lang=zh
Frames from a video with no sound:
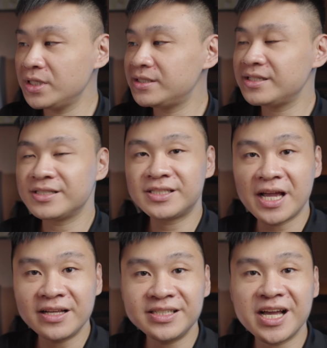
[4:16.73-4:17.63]
那这个声
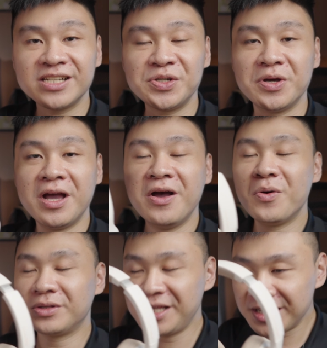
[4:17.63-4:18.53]
音一下去，
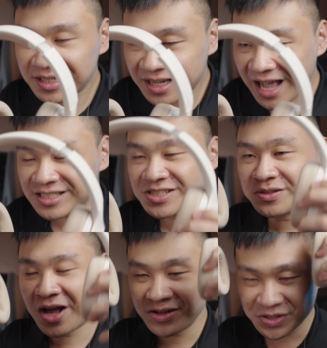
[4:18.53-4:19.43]
我第一个感受
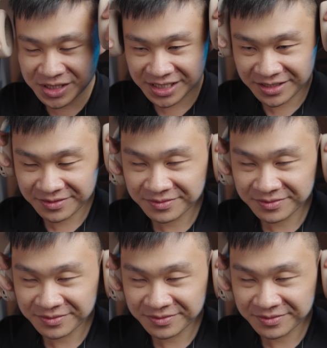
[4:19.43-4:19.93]
到就是